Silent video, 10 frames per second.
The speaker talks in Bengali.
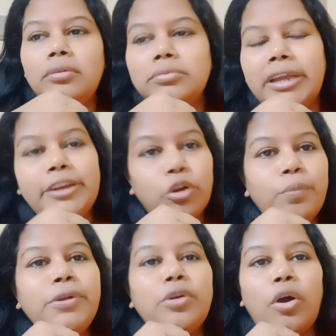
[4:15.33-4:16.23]
এই
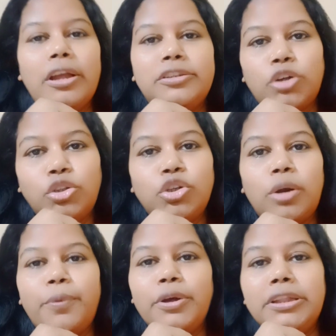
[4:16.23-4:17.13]
রকমই হয় চঞ্চল
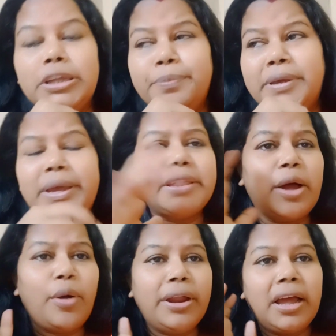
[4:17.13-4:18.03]
প্রকৃতির বিয়ে
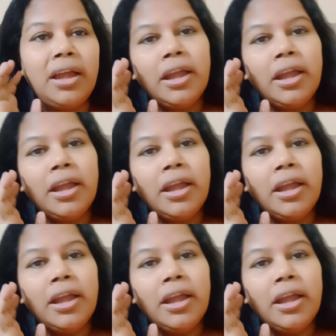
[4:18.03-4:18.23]
তাওয়া এরা